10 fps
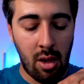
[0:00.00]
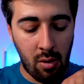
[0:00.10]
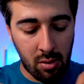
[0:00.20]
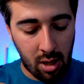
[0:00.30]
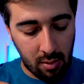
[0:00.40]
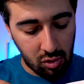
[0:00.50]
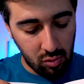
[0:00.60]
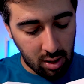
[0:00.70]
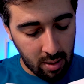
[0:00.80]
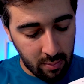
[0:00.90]
que encontrarmos
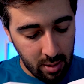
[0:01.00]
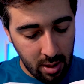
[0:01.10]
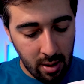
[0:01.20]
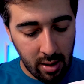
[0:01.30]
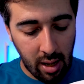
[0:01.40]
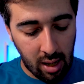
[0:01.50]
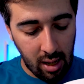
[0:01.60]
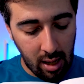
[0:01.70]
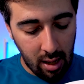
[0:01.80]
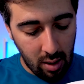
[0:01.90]
no campo. Tem
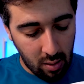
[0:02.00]
aqui